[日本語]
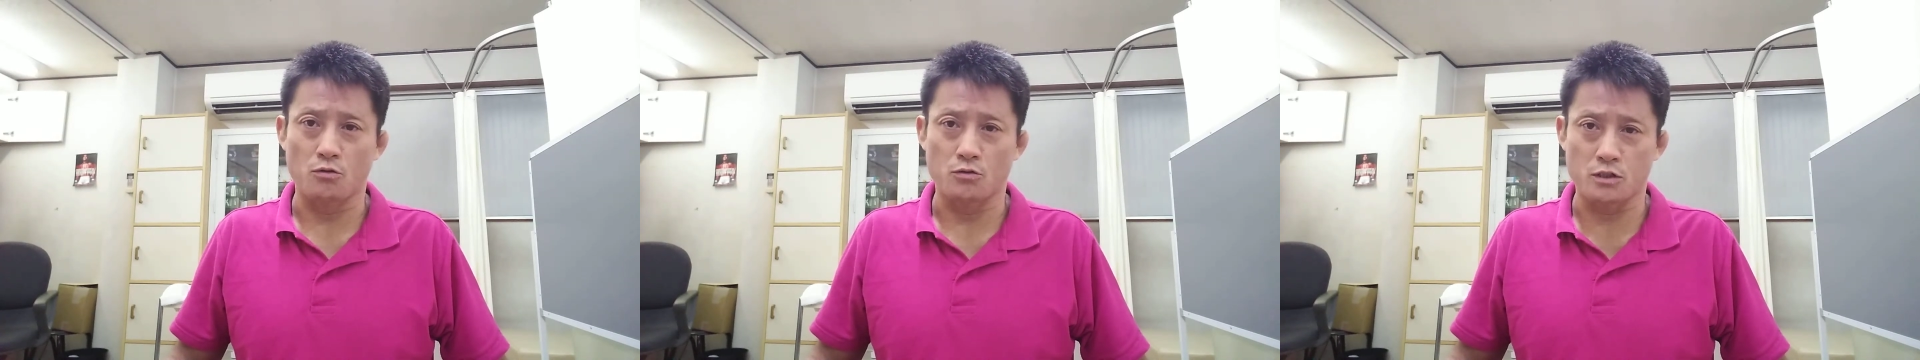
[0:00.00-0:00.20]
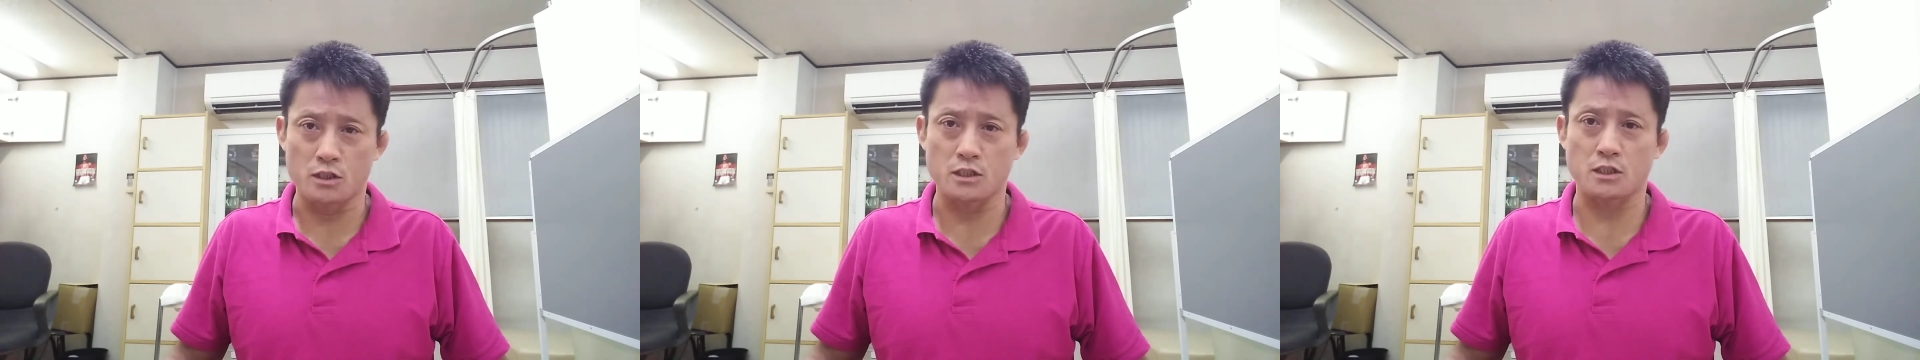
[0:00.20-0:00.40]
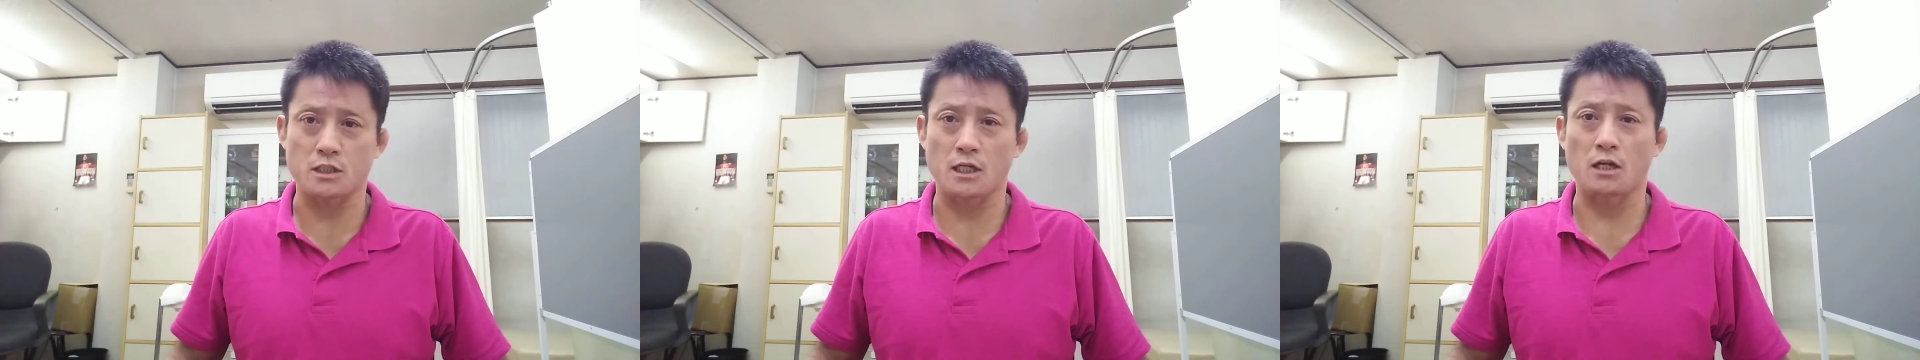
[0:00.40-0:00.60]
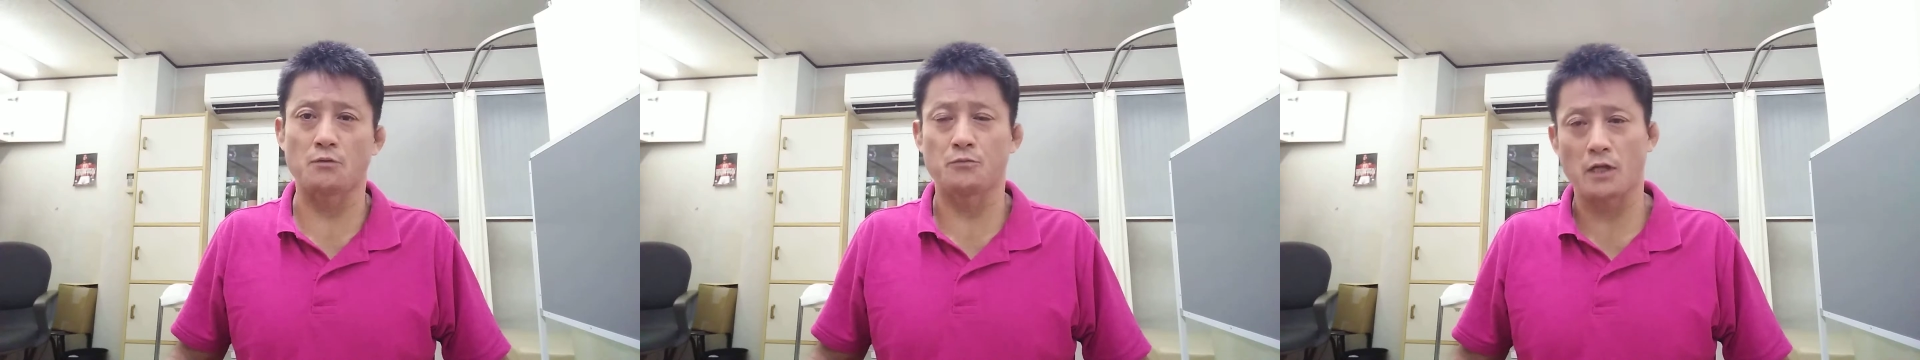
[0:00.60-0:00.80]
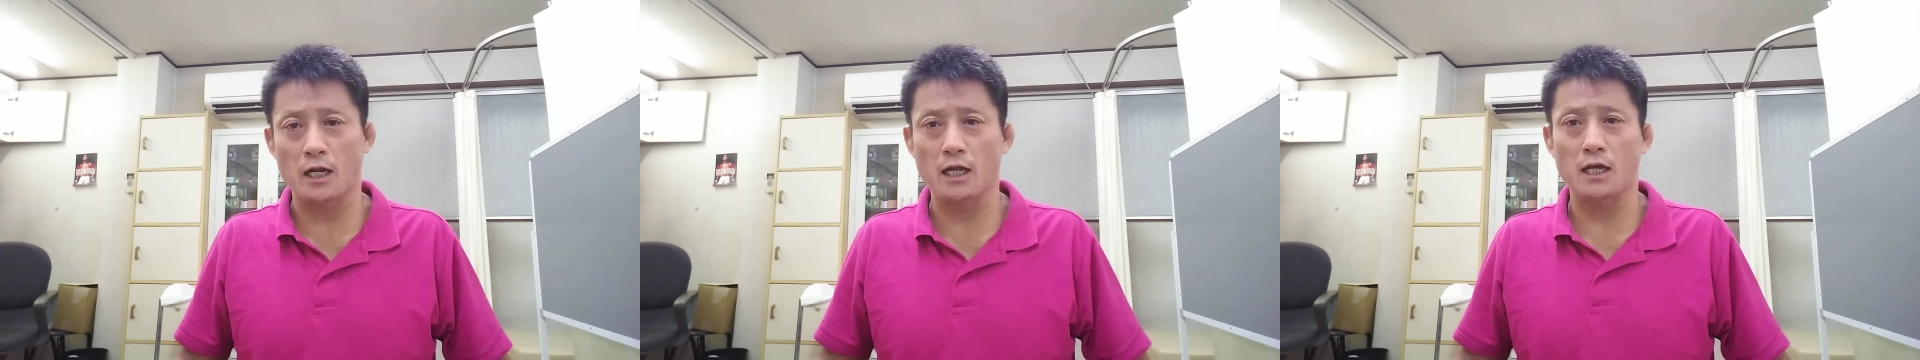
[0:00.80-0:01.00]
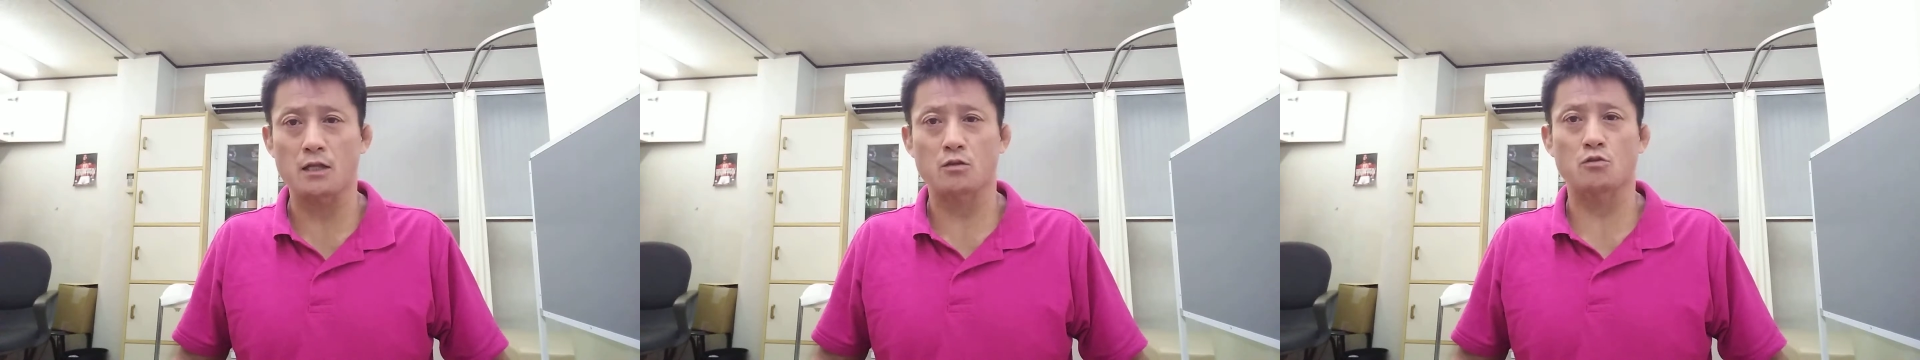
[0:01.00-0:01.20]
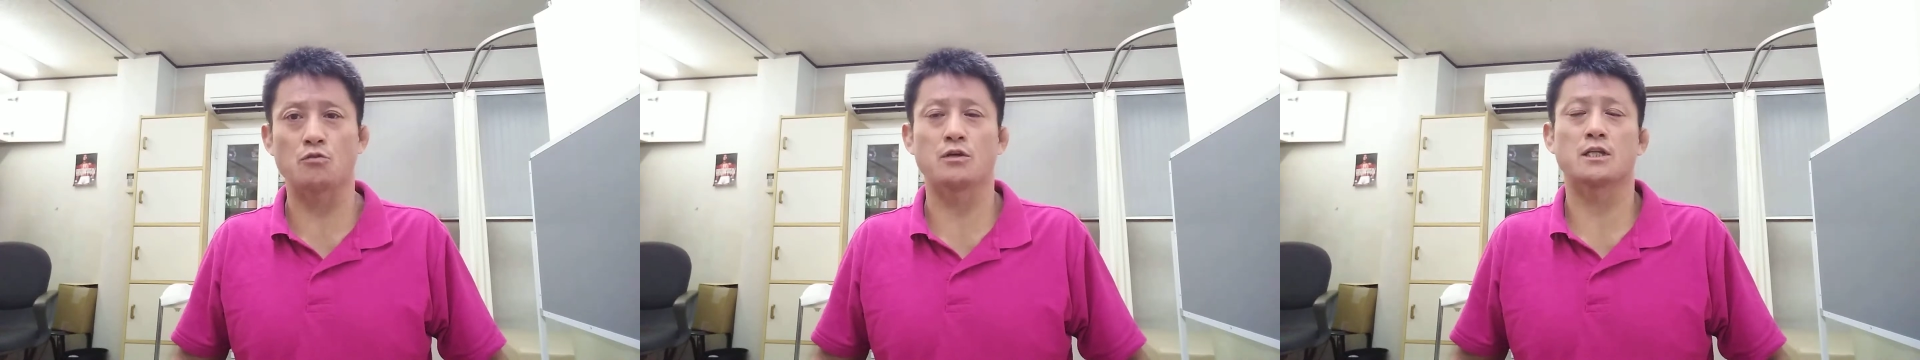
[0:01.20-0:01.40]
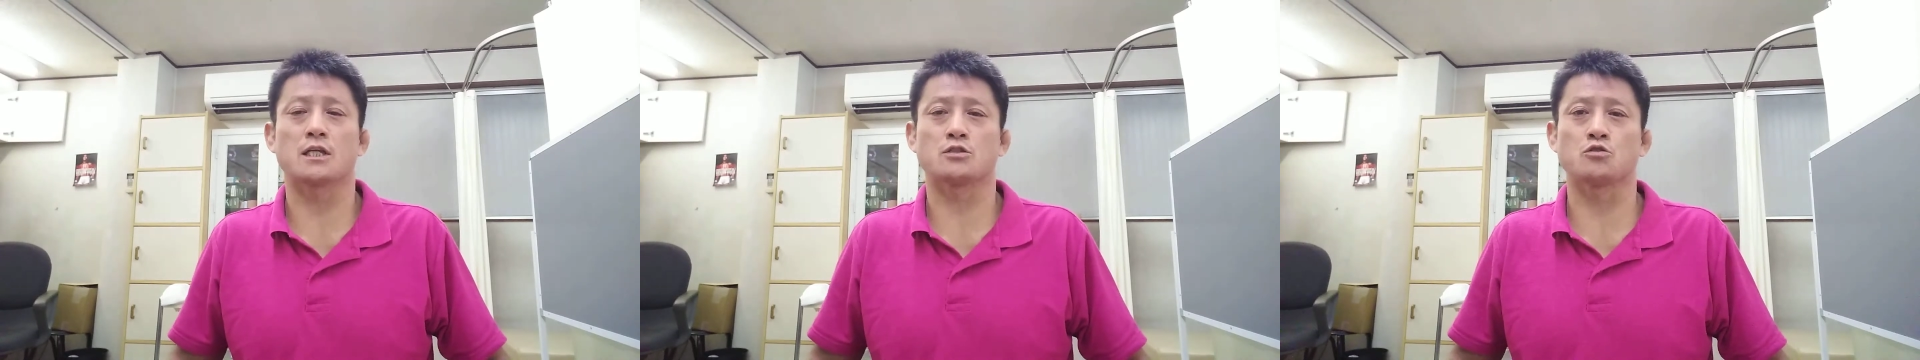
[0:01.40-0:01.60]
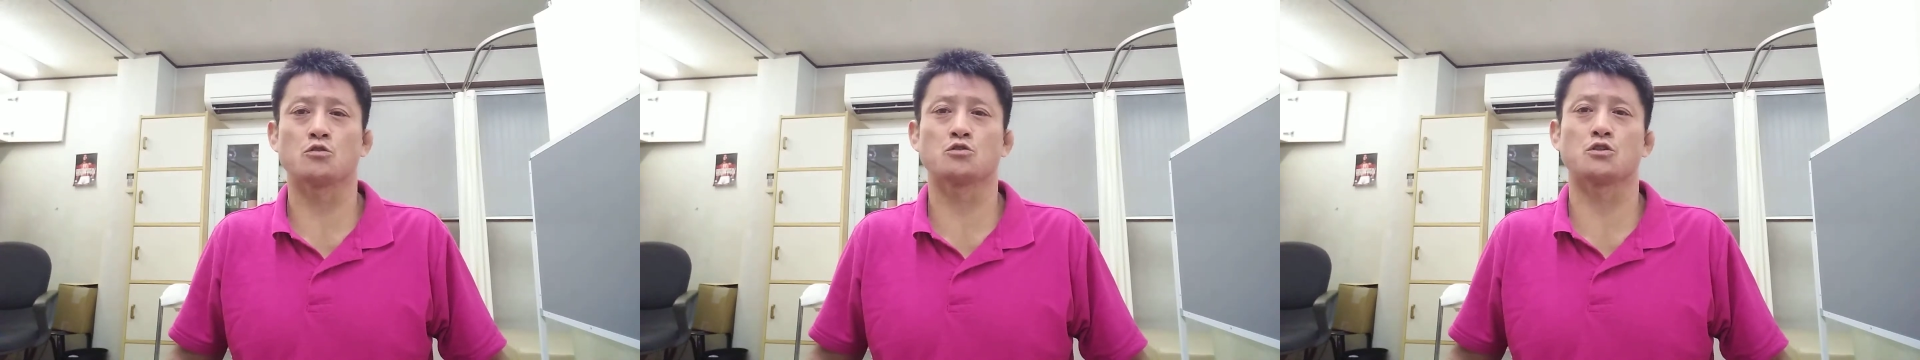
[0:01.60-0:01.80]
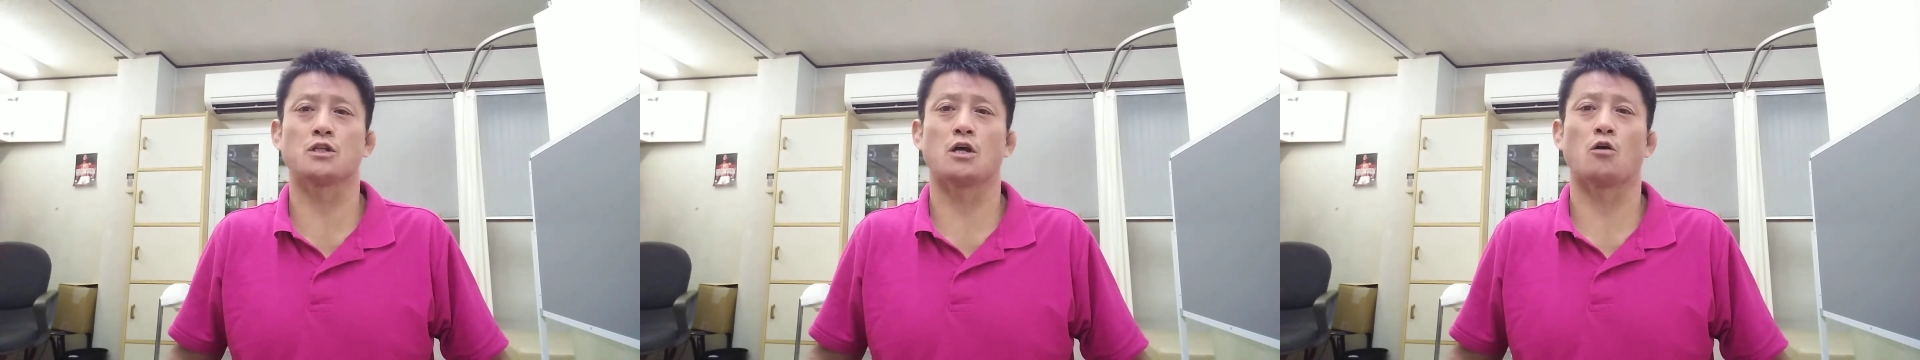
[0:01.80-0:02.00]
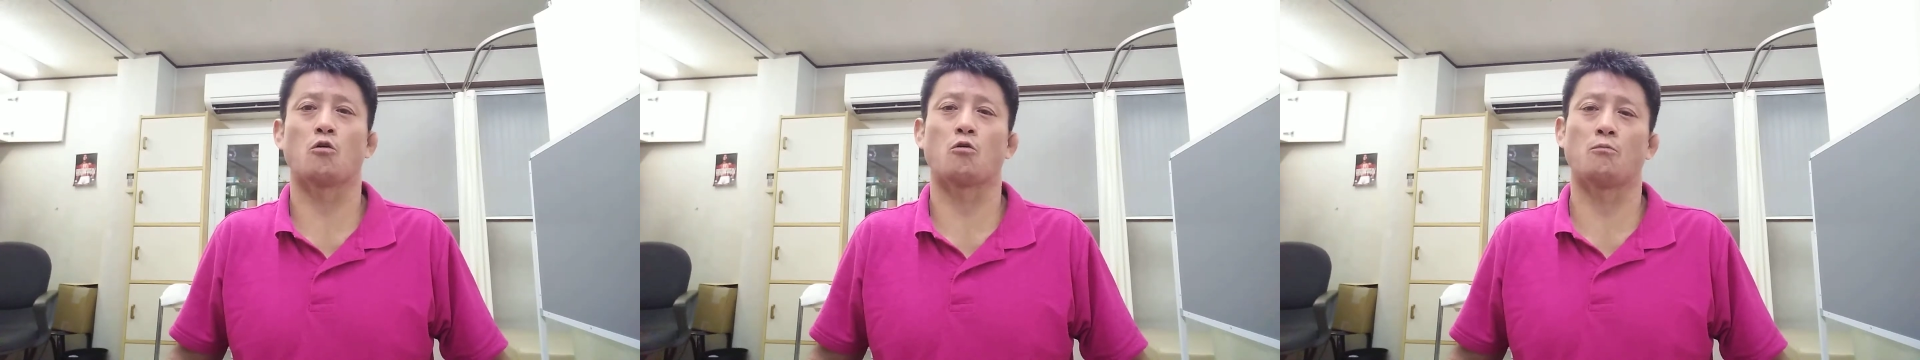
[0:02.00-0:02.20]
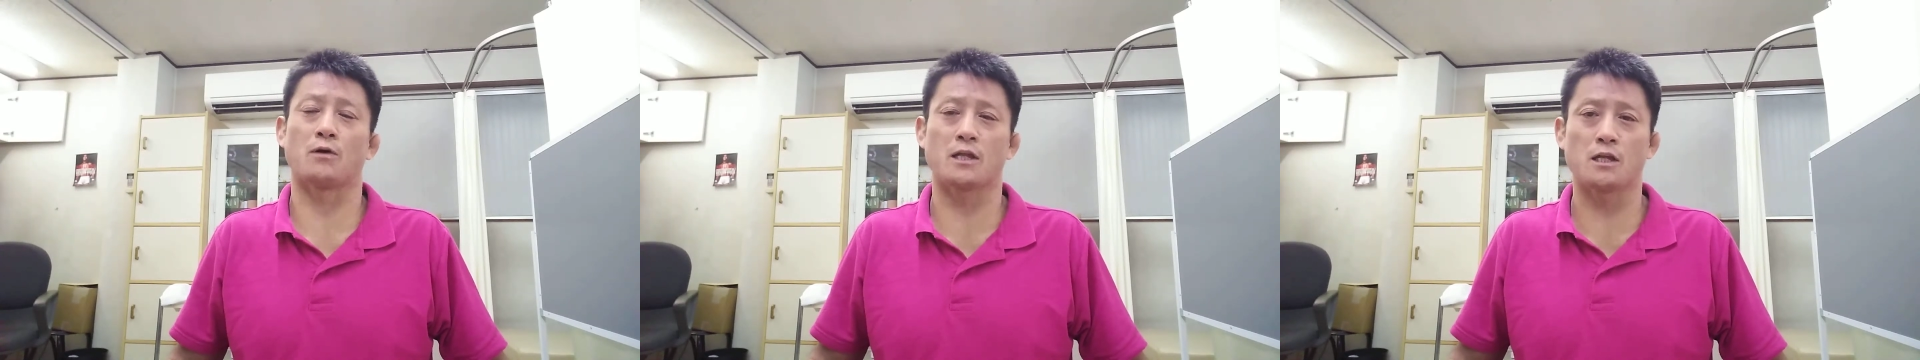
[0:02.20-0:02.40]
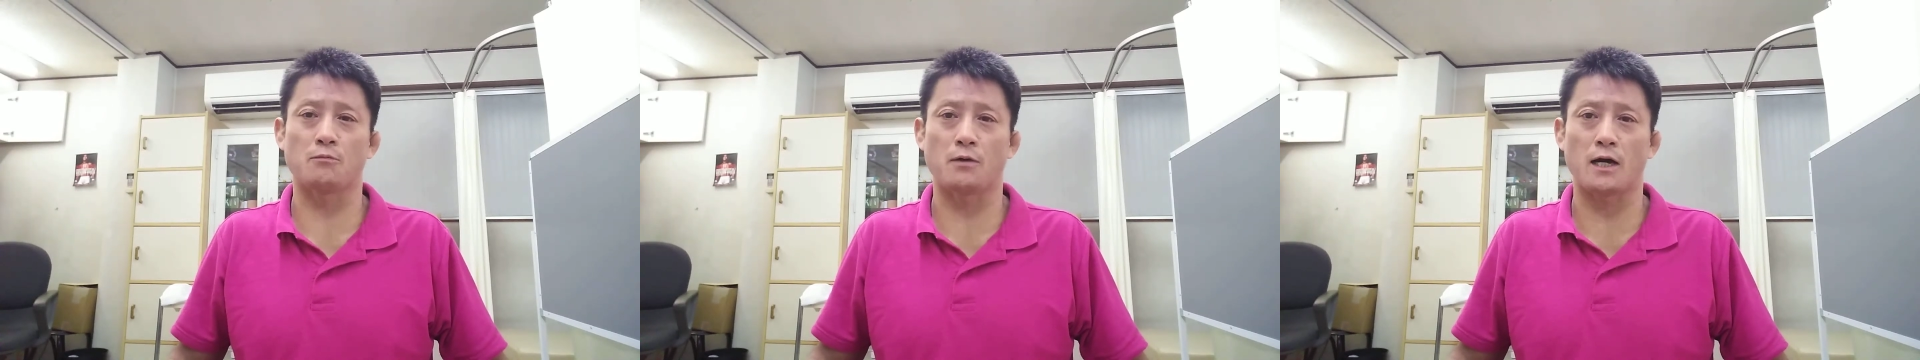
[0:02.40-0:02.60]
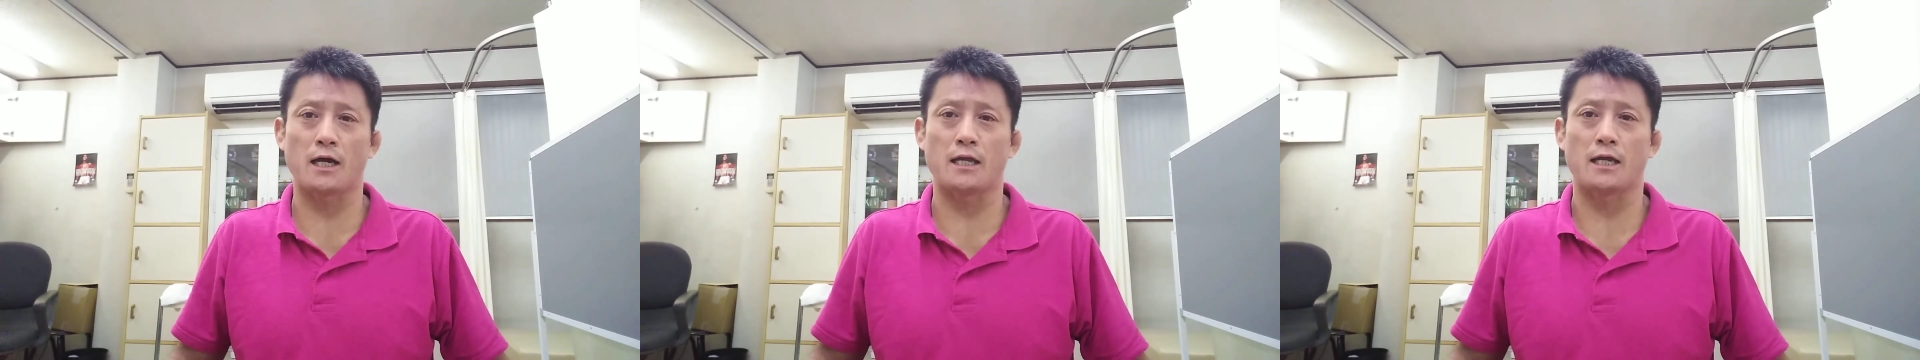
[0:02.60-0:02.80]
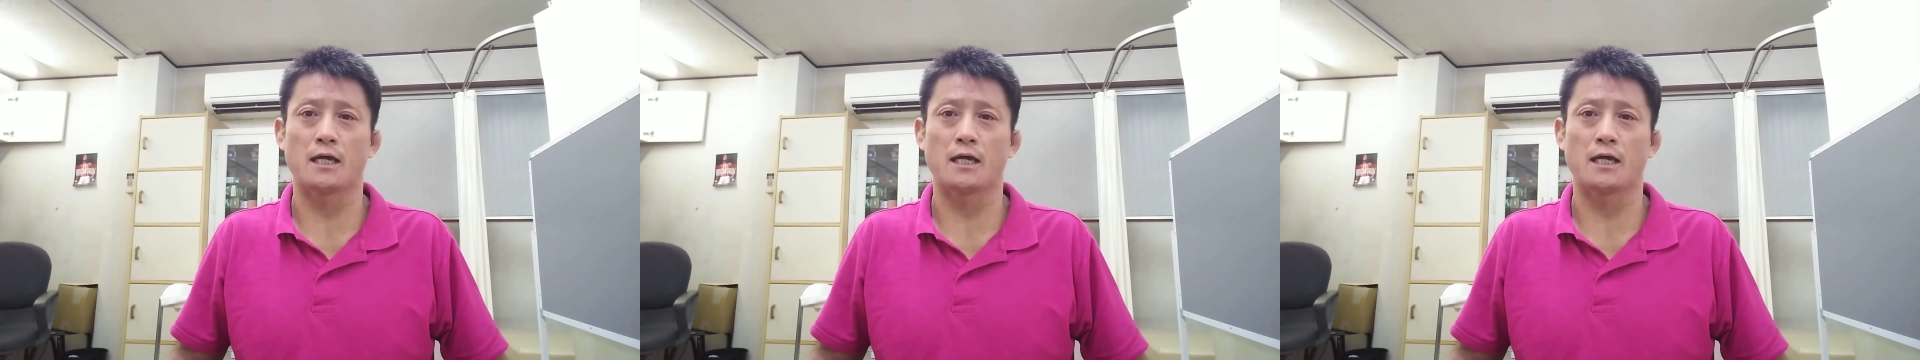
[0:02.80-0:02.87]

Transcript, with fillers: 自律神経の乱れと言われた症状でお困りの場合、